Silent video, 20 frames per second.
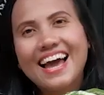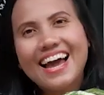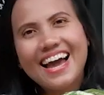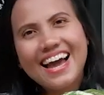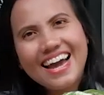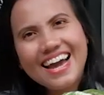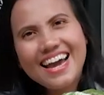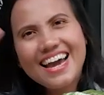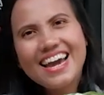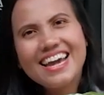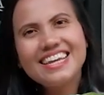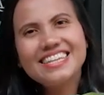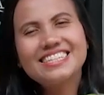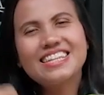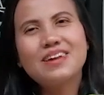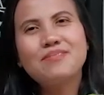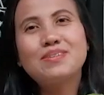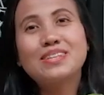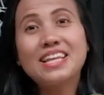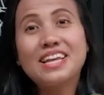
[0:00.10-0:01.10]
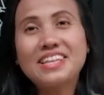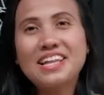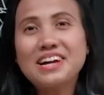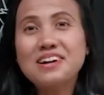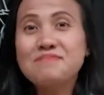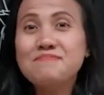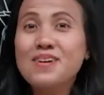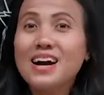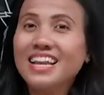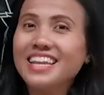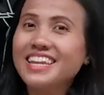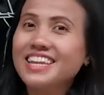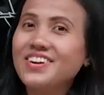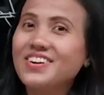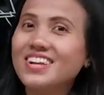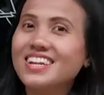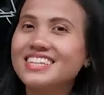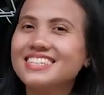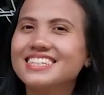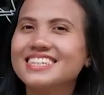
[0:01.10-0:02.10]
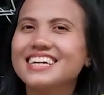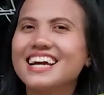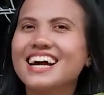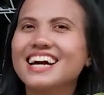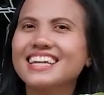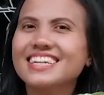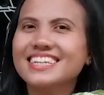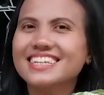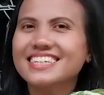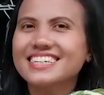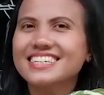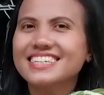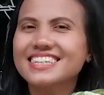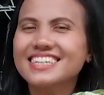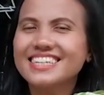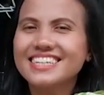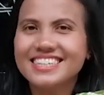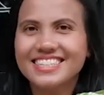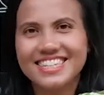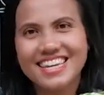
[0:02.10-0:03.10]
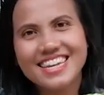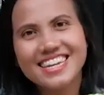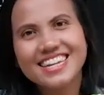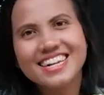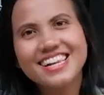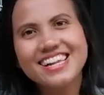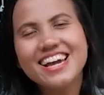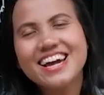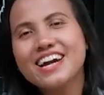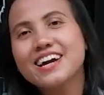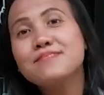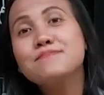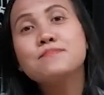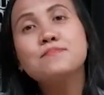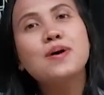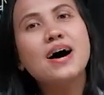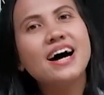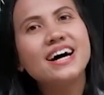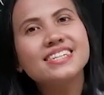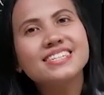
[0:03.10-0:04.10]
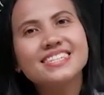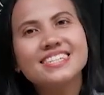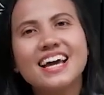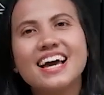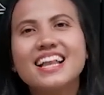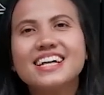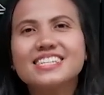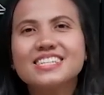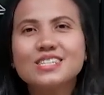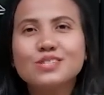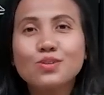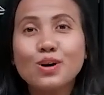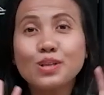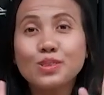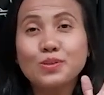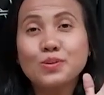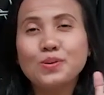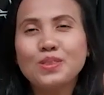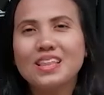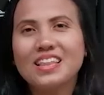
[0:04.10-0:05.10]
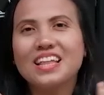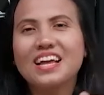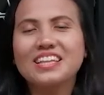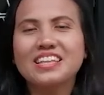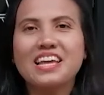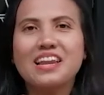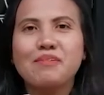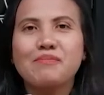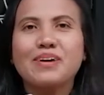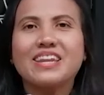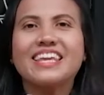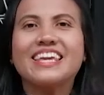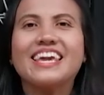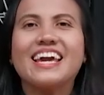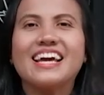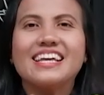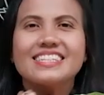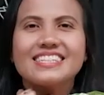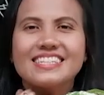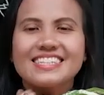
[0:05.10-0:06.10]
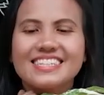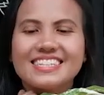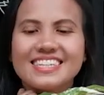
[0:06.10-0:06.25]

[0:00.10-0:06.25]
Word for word: Hai, selamat datang kembali di Orange Garden, channel yang akan membahas segala sesuatu tentang tanaman hias.